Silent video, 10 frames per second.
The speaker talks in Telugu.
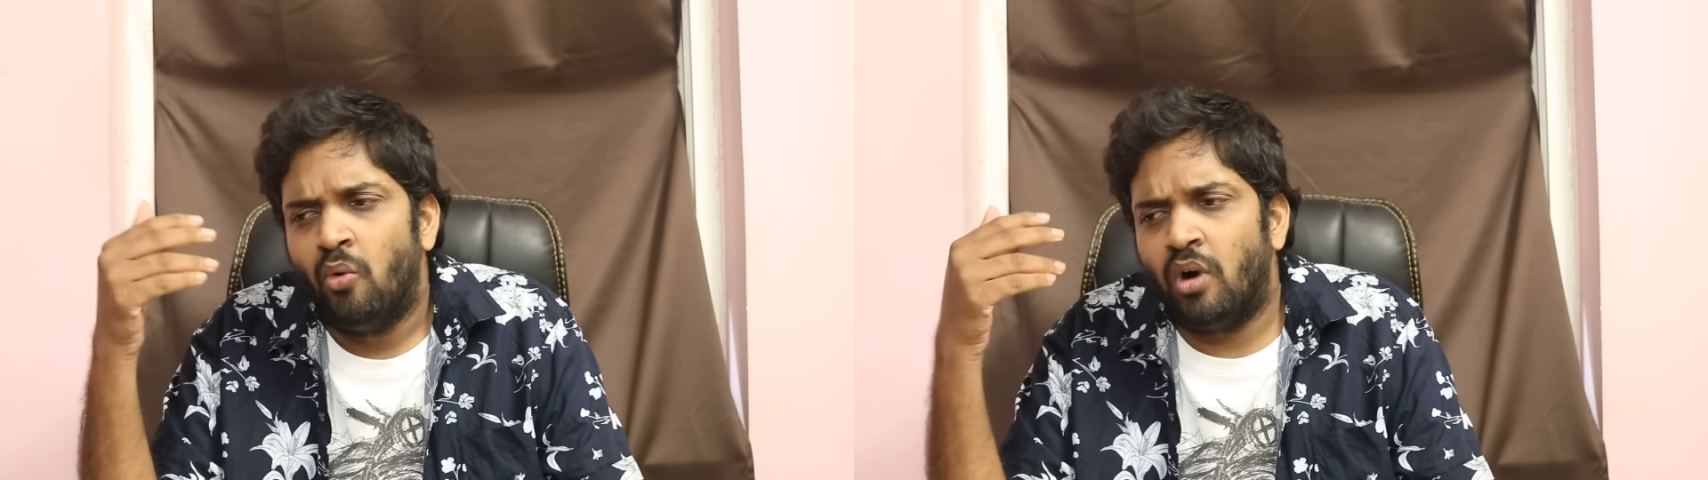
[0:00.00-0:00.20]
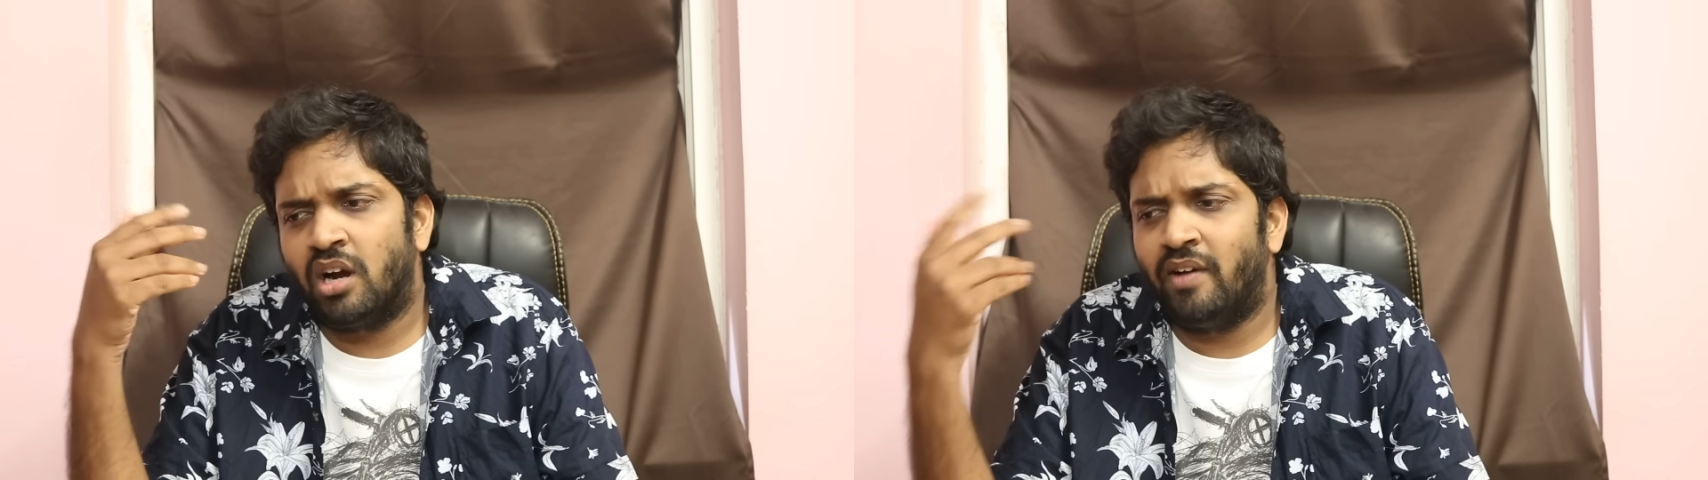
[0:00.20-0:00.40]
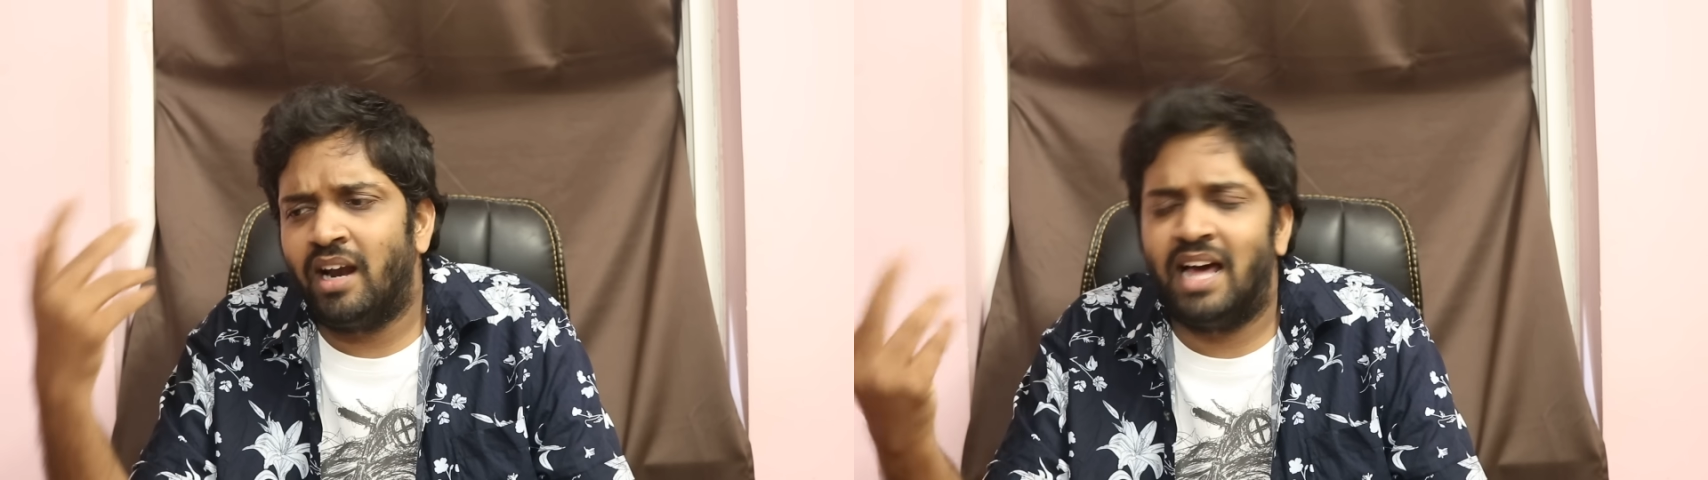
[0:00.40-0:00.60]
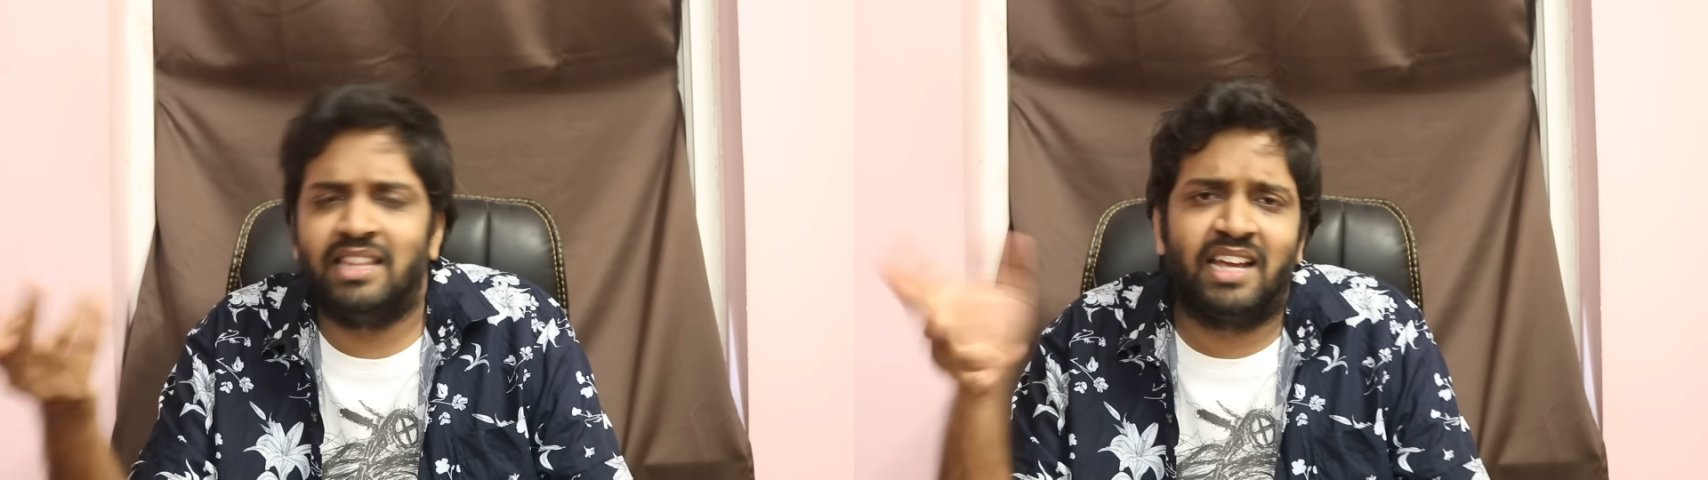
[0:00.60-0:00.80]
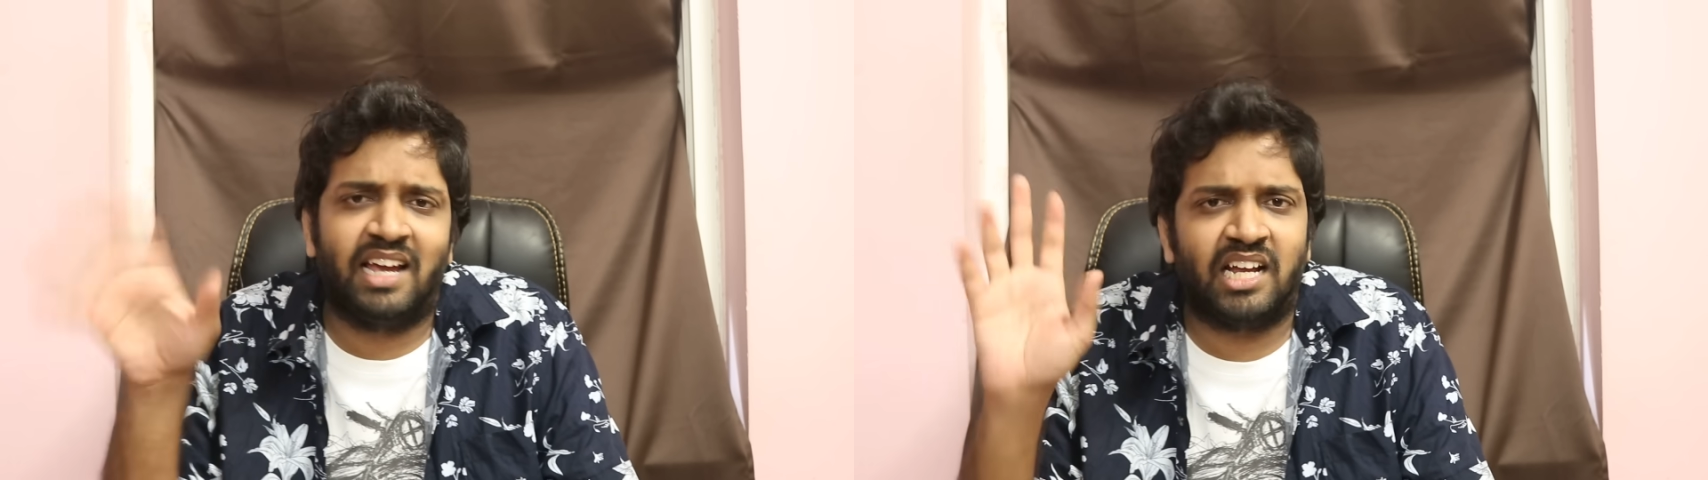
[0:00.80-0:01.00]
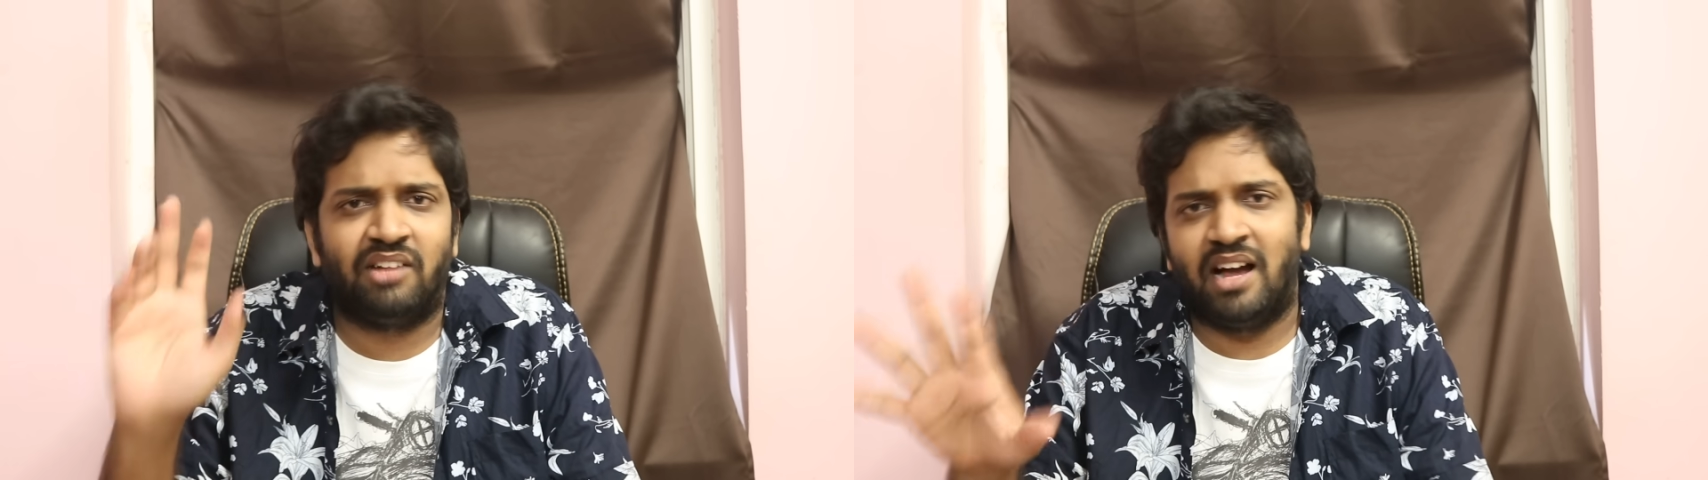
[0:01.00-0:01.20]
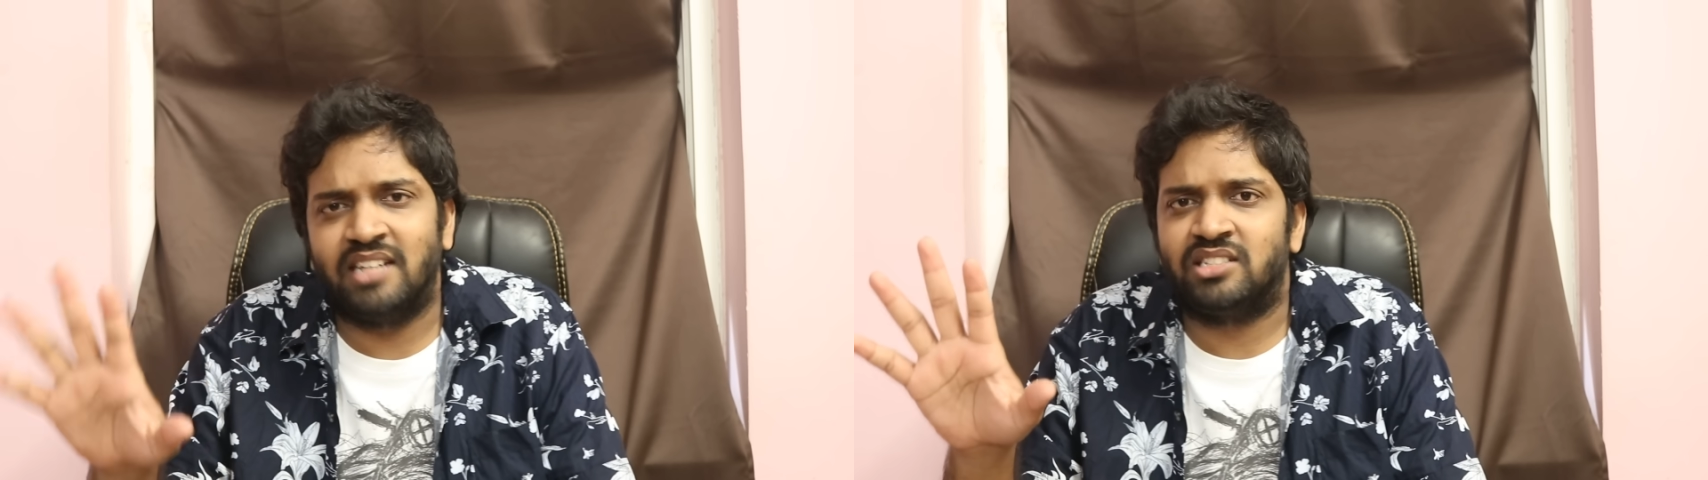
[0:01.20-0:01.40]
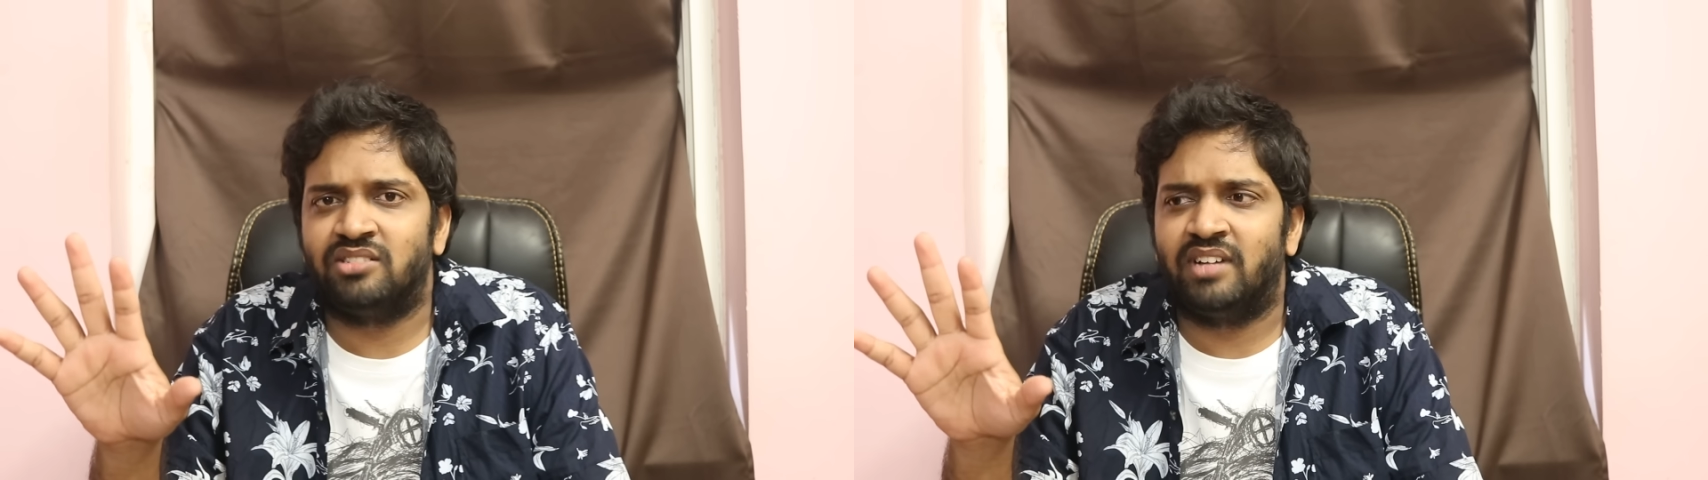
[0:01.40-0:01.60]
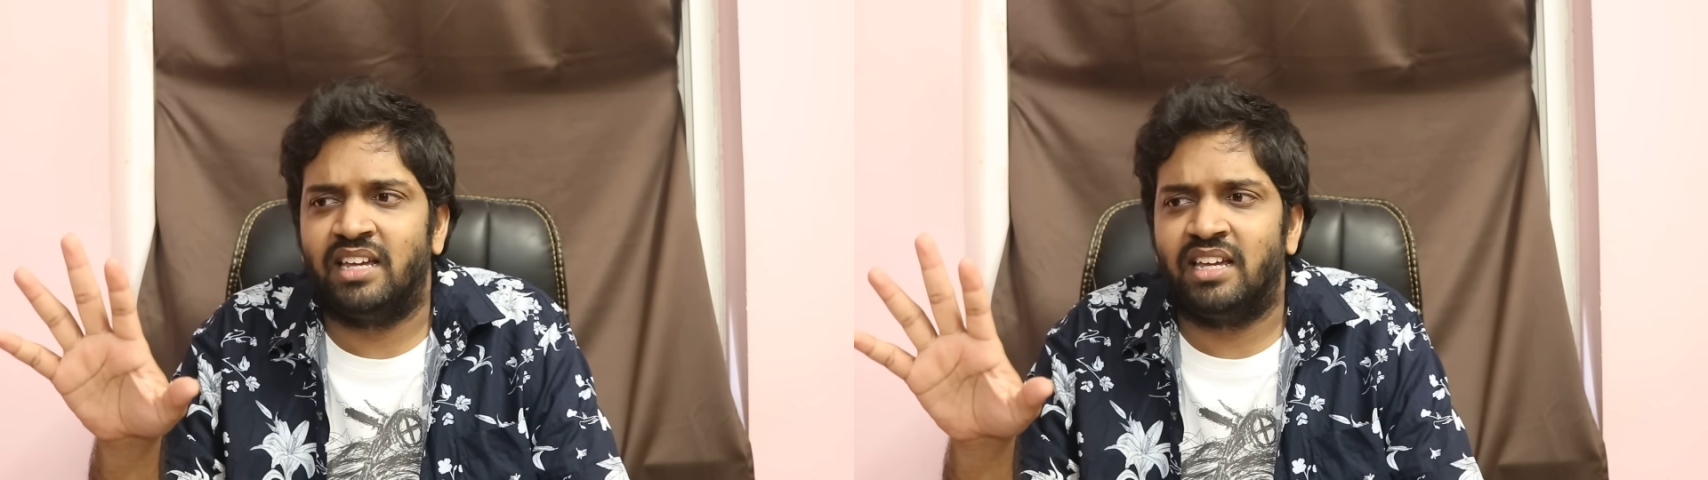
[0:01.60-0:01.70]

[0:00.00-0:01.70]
ఒకవేళ అదే గనక వాస్తవం